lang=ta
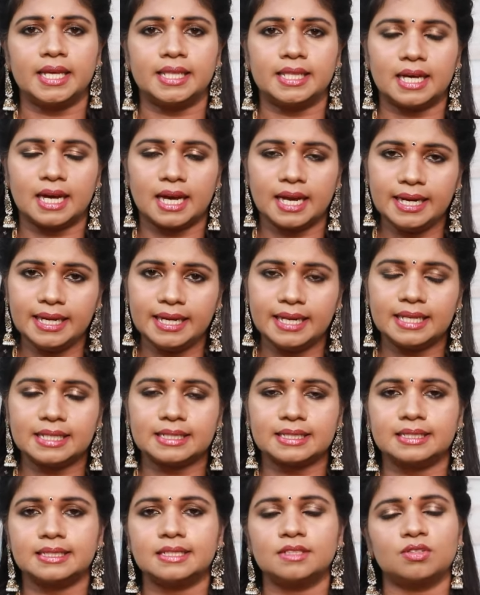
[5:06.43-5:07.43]
இந்த ஹை
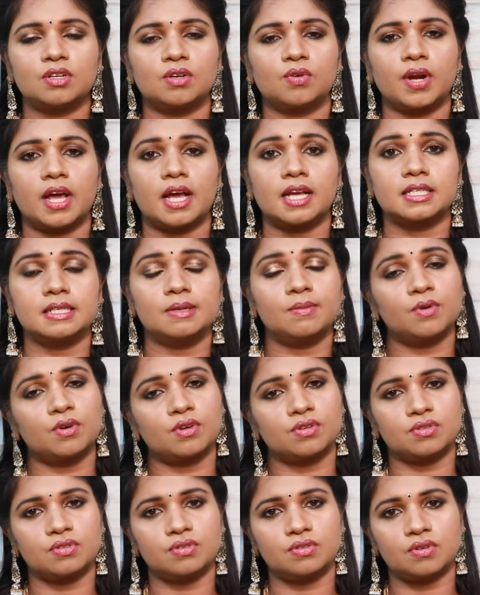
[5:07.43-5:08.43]
டிஎஸ்ஹெச்னு சொல்லக்கூடிய
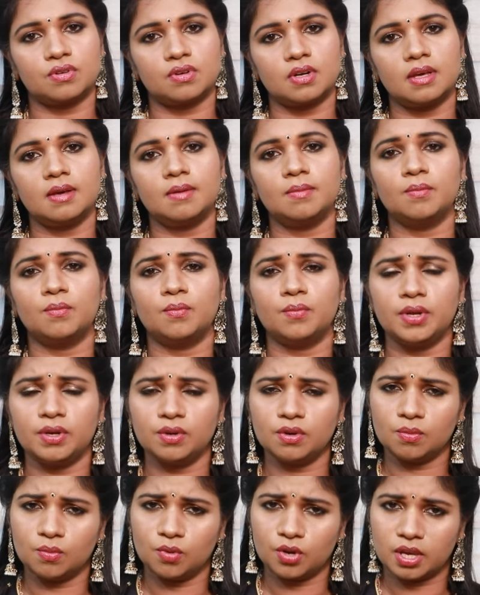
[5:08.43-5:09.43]
ஹசிமோட்டோ சின்ரோவில்
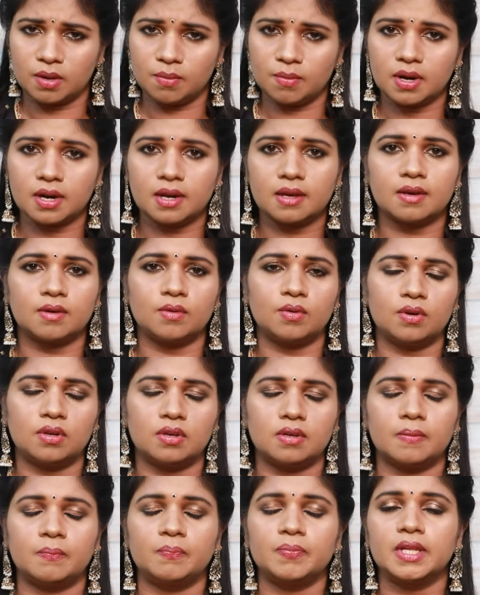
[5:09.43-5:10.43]
இன்னொரு முக்கியமான ஒரு